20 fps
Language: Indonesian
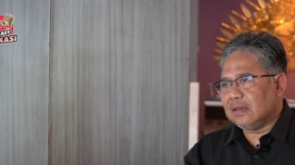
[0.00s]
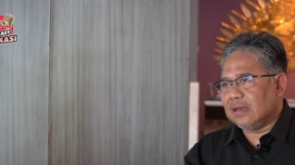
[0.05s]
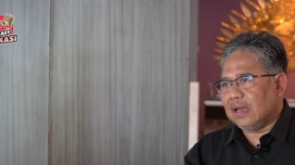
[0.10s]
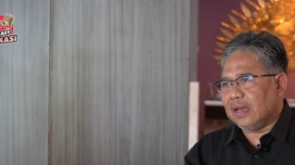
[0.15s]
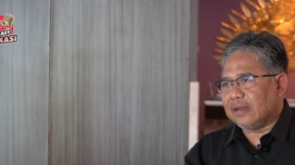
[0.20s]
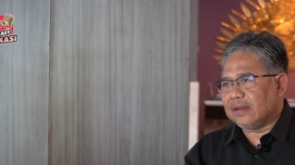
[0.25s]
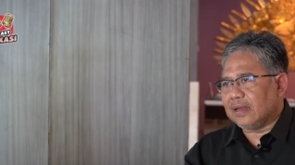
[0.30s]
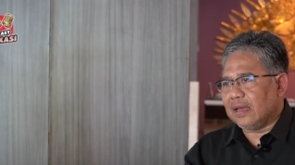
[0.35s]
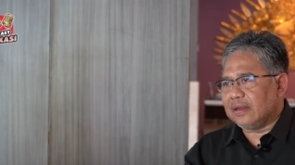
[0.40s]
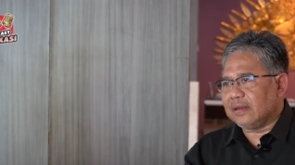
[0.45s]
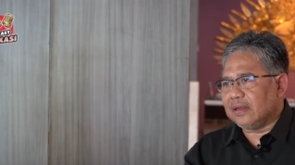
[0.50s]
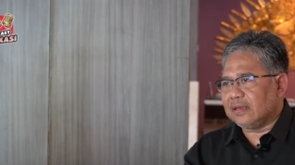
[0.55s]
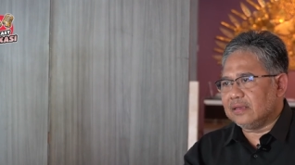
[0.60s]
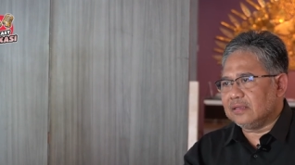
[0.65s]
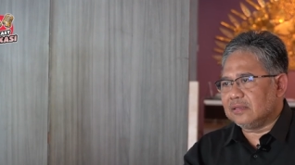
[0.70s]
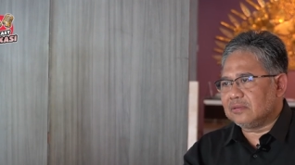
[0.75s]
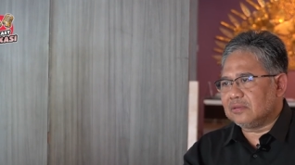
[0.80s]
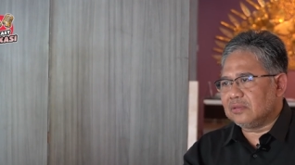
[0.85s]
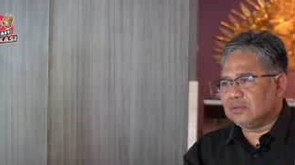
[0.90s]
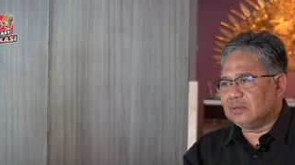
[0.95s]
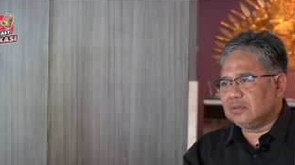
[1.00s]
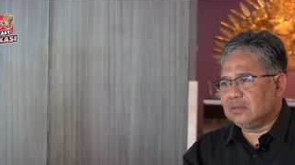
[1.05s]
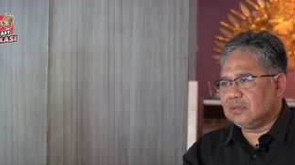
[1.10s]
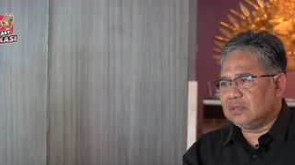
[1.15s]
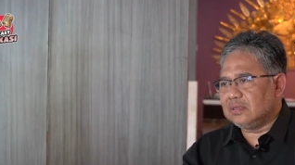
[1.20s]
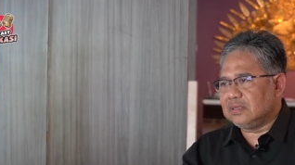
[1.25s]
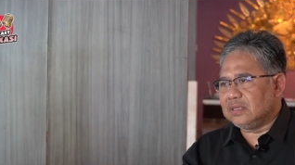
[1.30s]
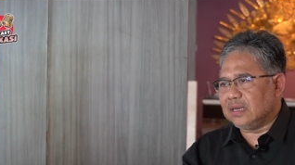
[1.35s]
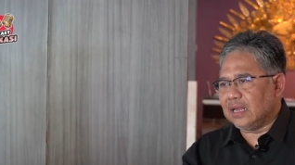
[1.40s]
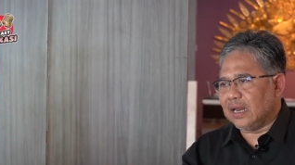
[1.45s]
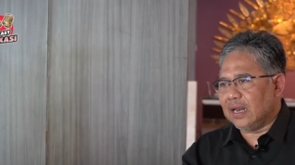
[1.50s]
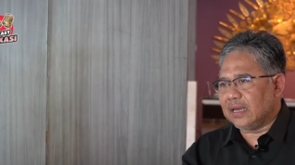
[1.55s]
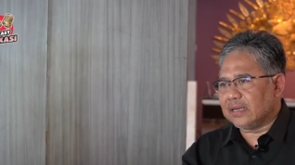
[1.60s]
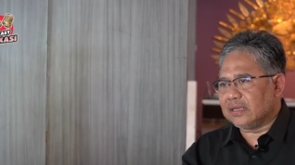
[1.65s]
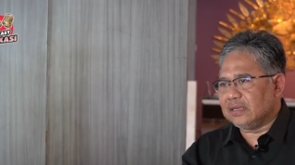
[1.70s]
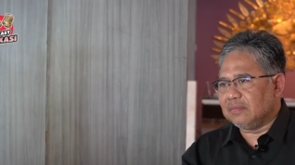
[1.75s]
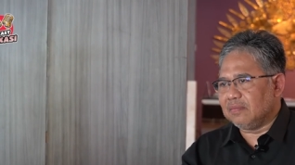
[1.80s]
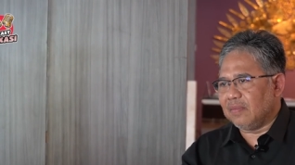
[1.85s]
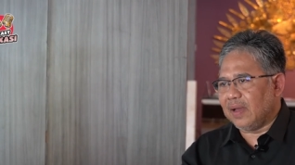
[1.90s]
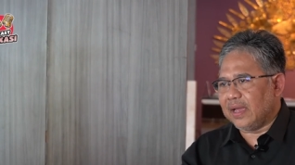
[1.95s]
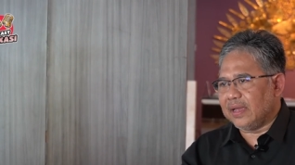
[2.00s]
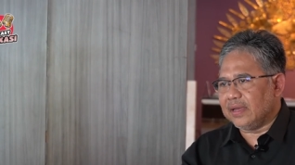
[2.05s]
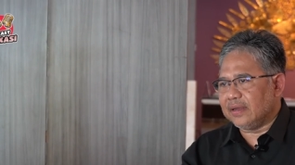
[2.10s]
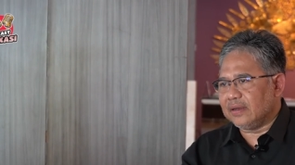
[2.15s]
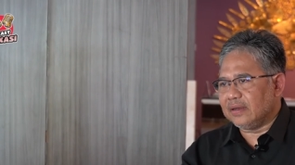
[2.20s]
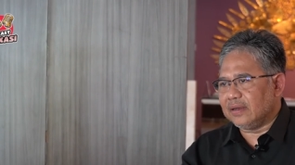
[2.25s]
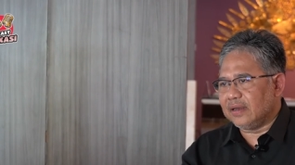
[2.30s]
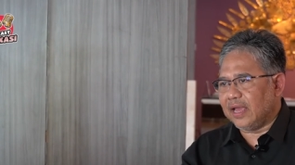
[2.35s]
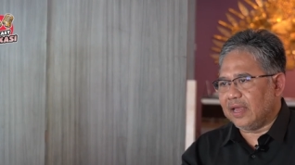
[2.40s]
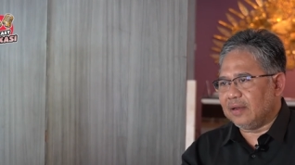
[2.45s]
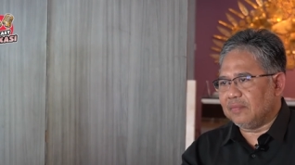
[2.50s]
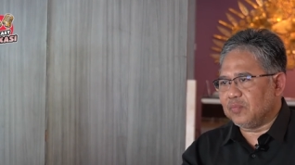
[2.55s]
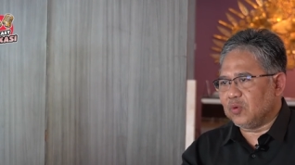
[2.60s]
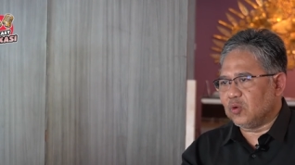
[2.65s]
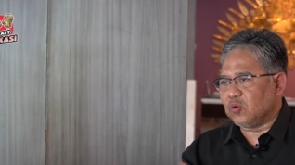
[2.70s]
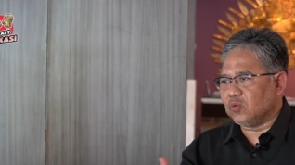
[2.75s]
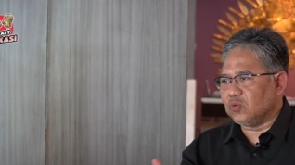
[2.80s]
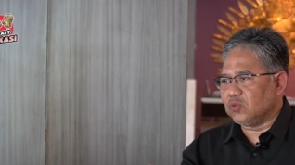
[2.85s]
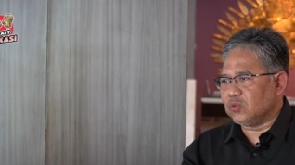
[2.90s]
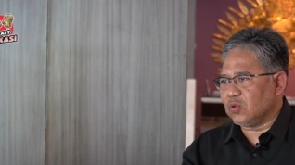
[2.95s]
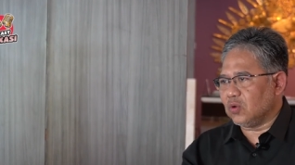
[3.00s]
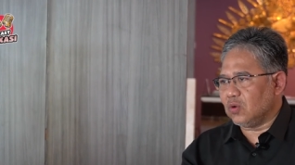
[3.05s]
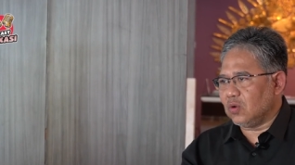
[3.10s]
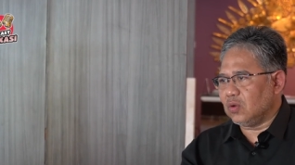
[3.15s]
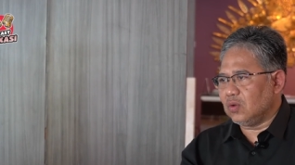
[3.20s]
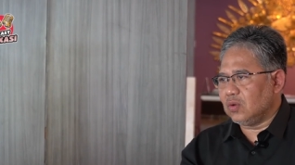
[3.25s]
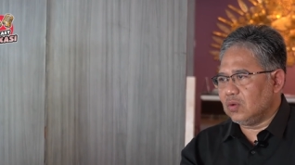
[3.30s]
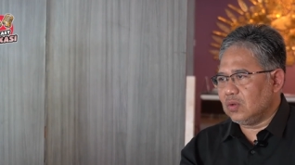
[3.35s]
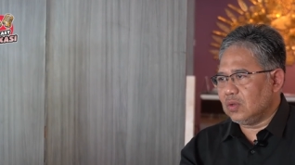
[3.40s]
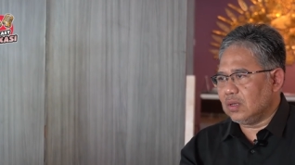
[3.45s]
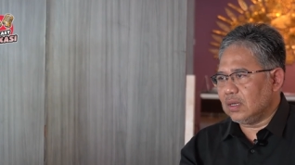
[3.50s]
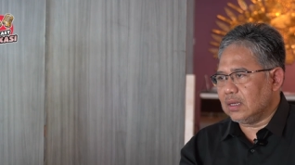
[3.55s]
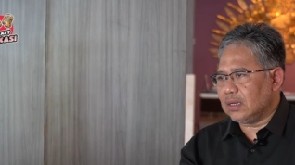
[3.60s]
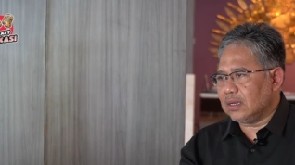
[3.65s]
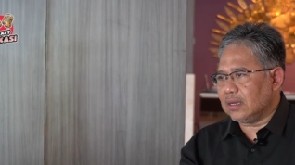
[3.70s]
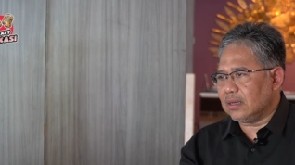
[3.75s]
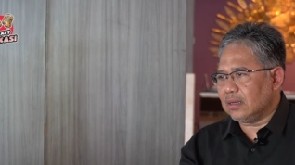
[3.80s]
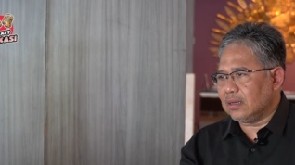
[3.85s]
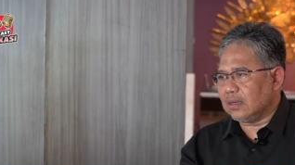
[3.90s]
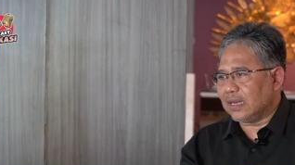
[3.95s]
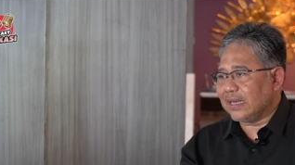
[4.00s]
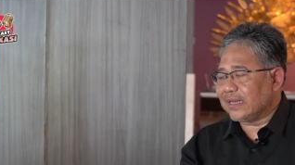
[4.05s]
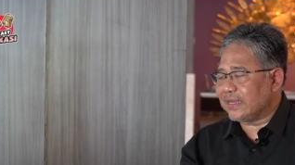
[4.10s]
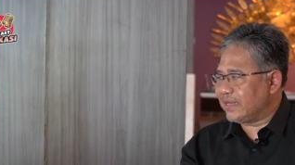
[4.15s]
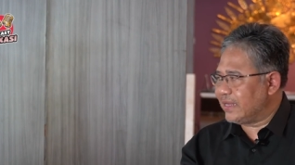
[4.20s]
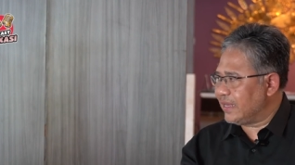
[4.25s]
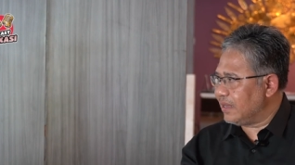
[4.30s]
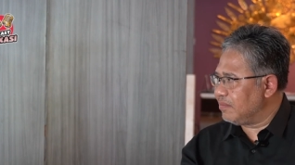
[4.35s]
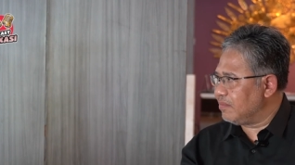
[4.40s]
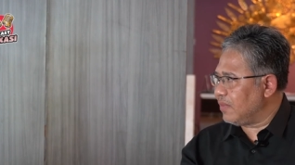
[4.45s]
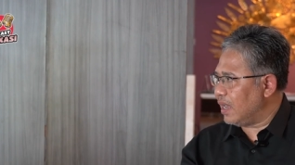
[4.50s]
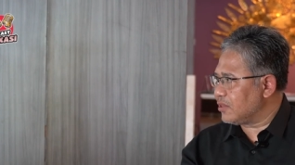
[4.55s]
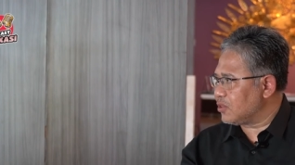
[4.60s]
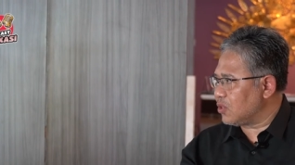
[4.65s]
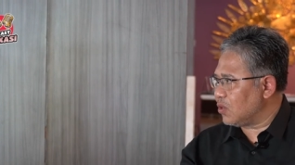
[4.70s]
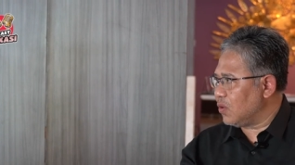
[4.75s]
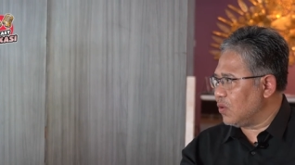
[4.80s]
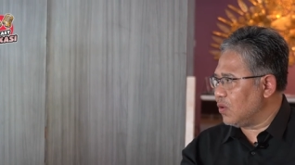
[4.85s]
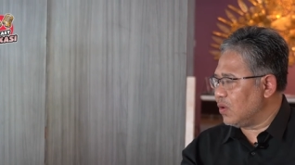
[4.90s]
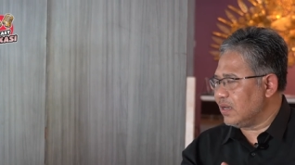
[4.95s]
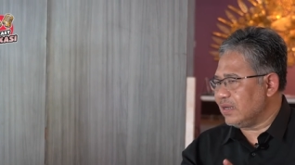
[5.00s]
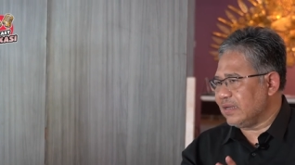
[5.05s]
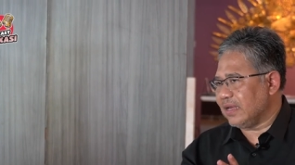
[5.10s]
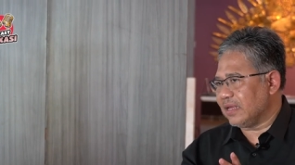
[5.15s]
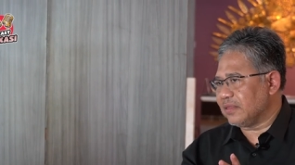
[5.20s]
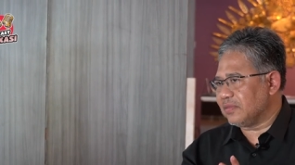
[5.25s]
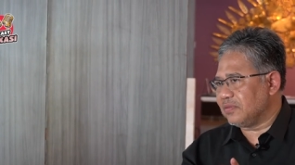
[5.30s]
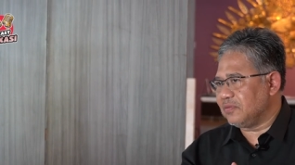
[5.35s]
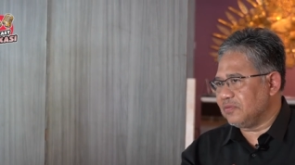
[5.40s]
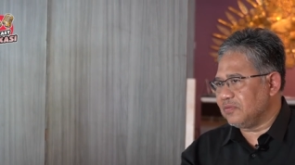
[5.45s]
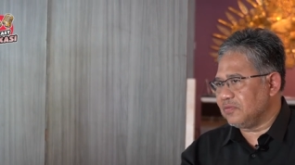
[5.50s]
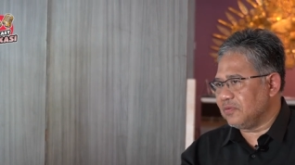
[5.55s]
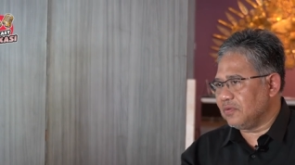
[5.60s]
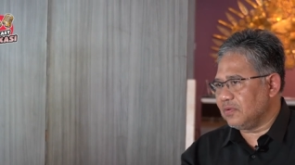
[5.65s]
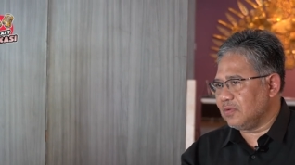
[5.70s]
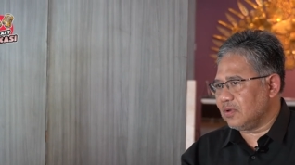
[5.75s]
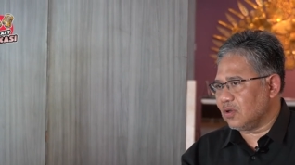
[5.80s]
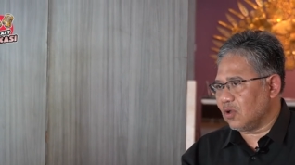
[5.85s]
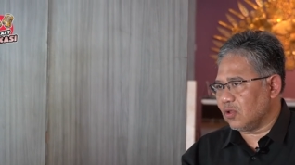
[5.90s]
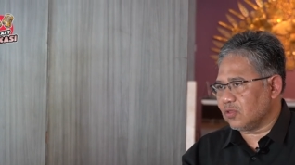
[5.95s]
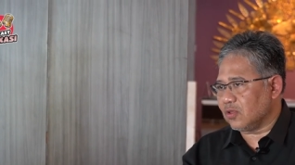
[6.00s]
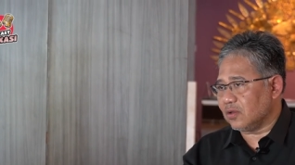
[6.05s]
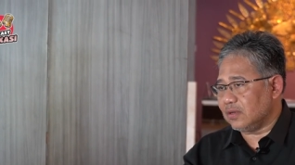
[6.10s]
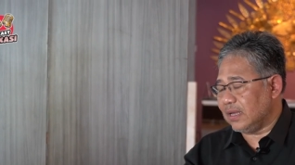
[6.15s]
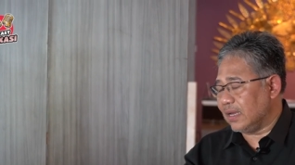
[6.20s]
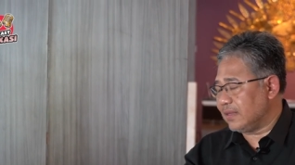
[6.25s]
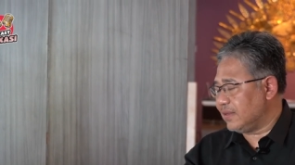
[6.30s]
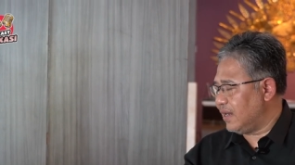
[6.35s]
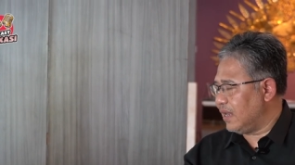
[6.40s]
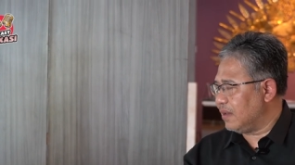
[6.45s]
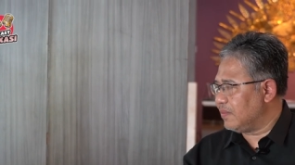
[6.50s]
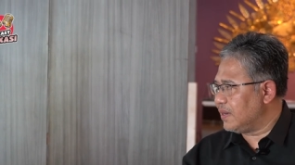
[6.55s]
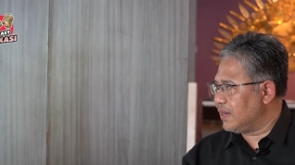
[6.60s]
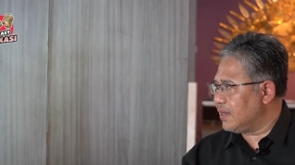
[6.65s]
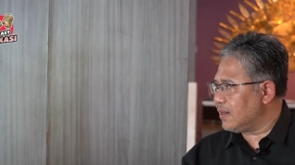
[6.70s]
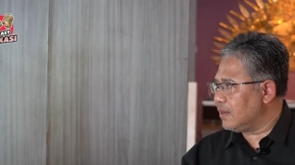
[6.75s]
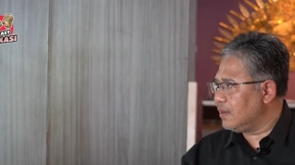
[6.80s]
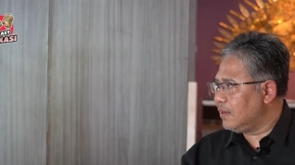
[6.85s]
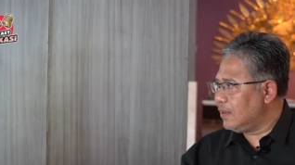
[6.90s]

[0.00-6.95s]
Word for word: anak-anak itu tidak lagi main handphone untuk uh, ngegame atau hmm. lihat nonton yang tidak benar,